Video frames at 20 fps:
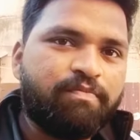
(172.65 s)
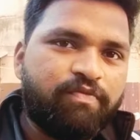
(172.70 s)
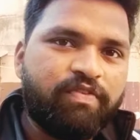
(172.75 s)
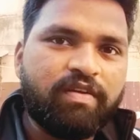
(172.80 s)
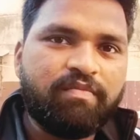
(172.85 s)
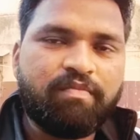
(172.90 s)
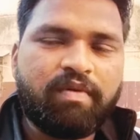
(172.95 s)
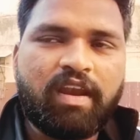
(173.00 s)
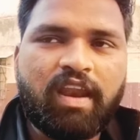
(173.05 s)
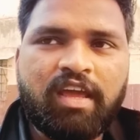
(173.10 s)

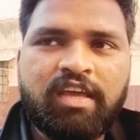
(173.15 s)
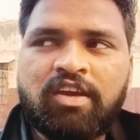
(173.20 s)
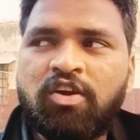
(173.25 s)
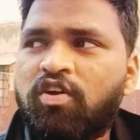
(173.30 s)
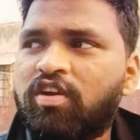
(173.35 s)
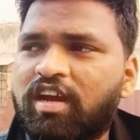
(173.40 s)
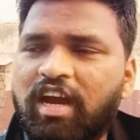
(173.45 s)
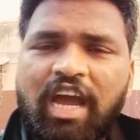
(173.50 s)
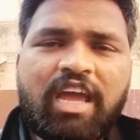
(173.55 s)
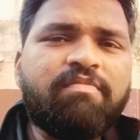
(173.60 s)
फिल्म बनाई है
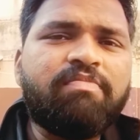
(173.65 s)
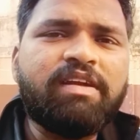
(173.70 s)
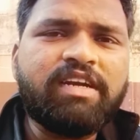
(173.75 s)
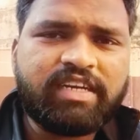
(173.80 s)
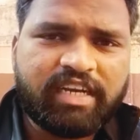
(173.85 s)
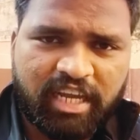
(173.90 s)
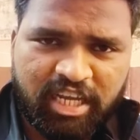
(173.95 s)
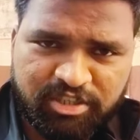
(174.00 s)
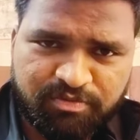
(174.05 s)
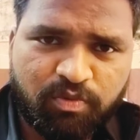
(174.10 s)
और कहीं भी
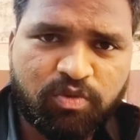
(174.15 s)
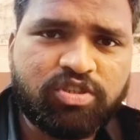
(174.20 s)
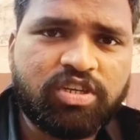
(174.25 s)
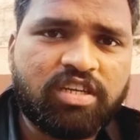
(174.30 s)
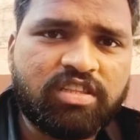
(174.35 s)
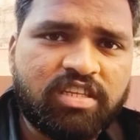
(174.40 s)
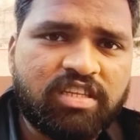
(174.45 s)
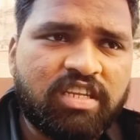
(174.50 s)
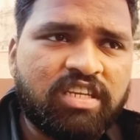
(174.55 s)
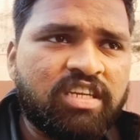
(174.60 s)
ठेस
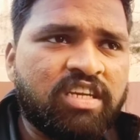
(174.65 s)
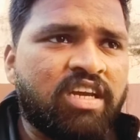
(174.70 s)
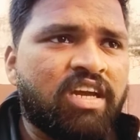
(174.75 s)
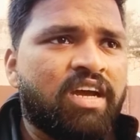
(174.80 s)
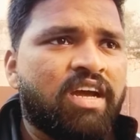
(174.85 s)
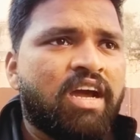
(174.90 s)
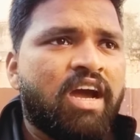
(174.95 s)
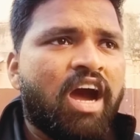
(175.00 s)
पहुँचाती नहीं है